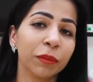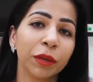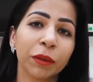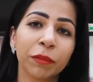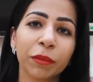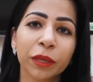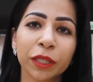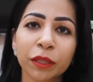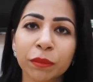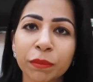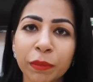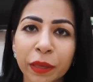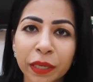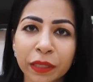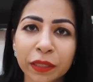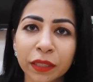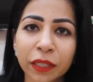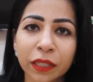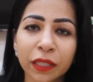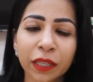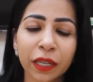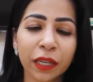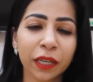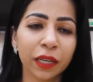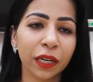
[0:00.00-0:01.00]
मेरे पास
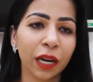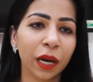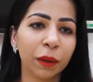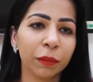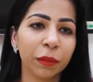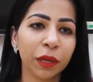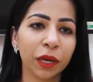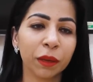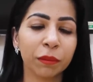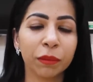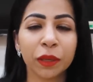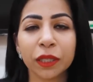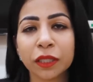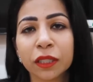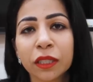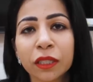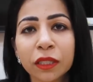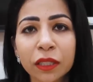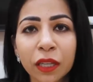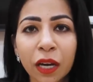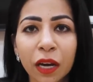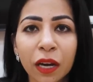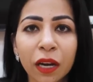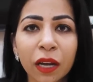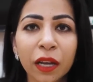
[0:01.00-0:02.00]
पैसे थे ना मेरा बजट
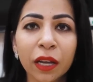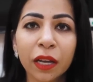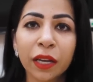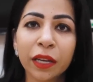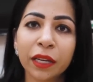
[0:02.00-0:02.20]
था